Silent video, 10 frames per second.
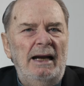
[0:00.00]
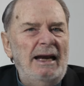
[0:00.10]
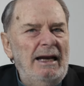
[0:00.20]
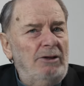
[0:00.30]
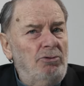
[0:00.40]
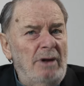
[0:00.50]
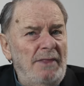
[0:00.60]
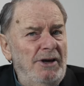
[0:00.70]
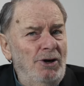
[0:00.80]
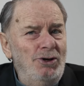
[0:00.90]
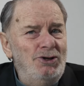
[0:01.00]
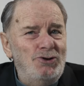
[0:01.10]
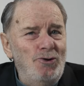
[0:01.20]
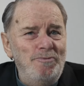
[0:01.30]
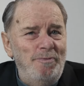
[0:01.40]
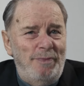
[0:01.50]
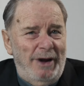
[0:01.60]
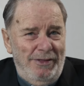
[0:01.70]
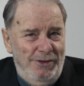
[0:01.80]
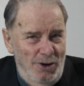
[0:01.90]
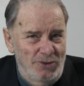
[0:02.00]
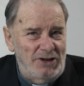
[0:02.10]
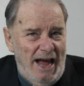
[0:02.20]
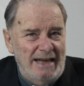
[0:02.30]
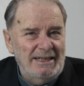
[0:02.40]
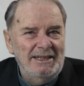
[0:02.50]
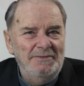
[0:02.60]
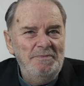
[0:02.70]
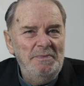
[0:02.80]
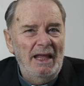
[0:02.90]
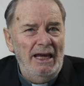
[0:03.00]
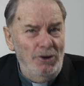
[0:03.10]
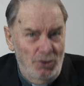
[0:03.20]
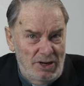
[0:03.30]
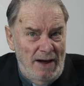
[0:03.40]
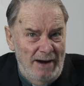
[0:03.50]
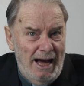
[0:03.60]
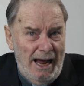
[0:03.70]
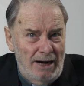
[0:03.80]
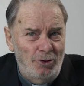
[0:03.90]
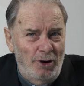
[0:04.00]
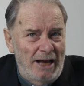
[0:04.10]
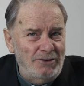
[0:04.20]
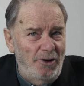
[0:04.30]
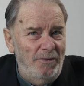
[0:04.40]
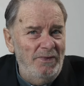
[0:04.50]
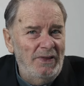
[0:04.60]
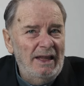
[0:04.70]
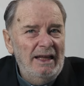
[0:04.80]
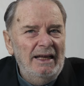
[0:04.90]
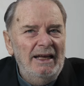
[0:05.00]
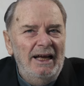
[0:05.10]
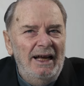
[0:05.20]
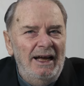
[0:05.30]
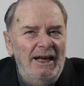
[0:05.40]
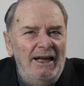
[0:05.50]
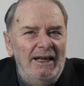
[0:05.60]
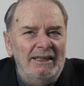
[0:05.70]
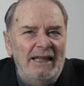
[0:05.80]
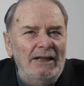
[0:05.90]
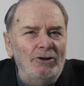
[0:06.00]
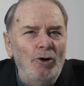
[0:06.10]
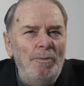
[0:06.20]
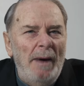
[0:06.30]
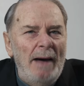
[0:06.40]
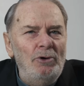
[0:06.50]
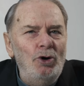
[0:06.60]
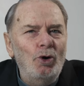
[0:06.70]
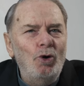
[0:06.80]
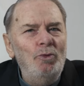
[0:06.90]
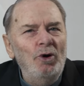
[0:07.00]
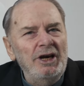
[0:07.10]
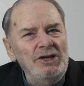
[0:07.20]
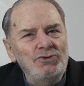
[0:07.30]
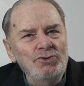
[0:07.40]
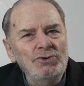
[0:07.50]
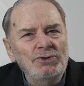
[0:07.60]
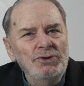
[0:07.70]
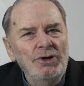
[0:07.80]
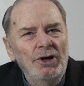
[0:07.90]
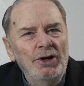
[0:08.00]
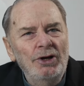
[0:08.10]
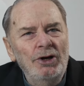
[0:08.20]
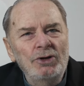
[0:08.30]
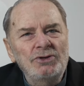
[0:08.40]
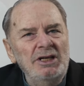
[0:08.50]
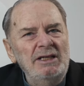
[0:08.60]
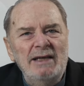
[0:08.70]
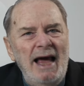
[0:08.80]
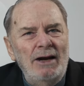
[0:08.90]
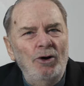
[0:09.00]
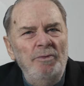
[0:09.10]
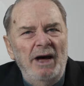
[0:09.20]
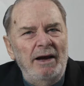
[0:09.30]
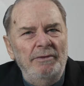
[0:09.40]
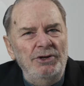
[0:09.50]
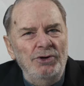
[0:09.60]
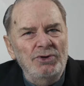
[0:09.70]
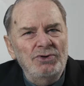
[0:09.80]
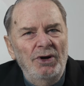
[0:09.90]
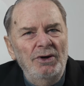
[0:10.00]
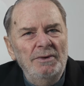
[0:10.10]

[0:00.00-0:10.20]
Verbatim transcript: Las lecturas de hoy son preciosas y nos hablan al corazón. Tanto Pablo como Jesús nos dice algo maravilloso.